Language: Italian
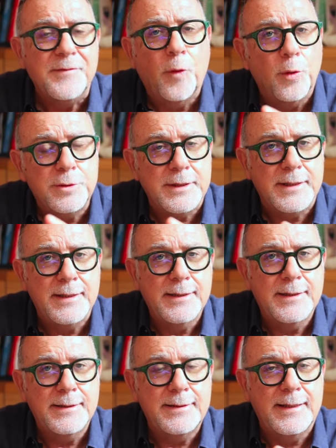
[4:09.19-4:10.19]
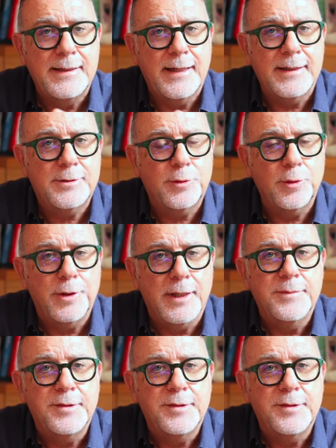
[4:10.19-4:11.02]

i voti degli elettori.